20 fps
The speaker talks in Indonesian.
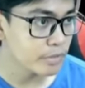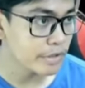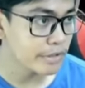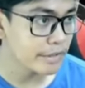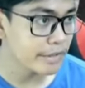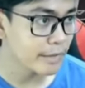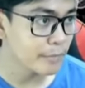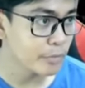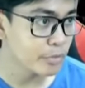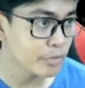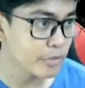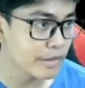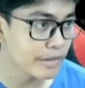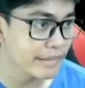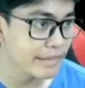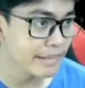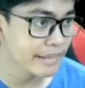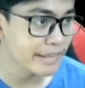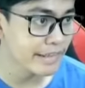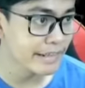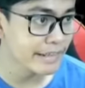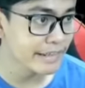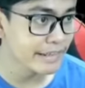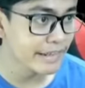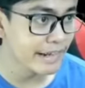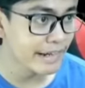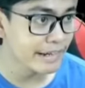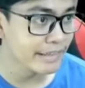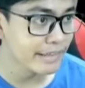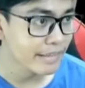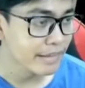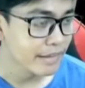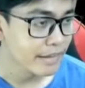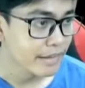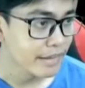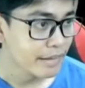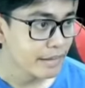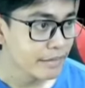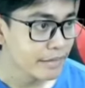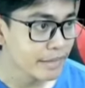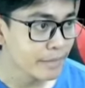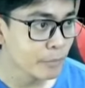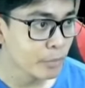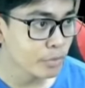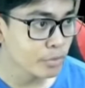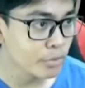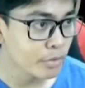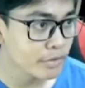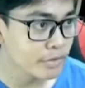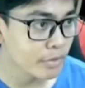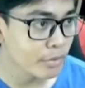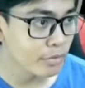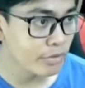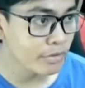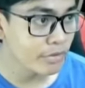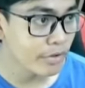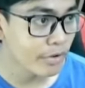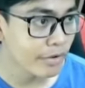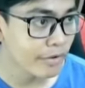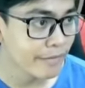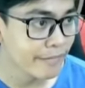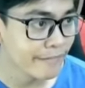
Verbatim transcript: Tadi dia muncul di sini tadi, guys. Dia muncul terus dong.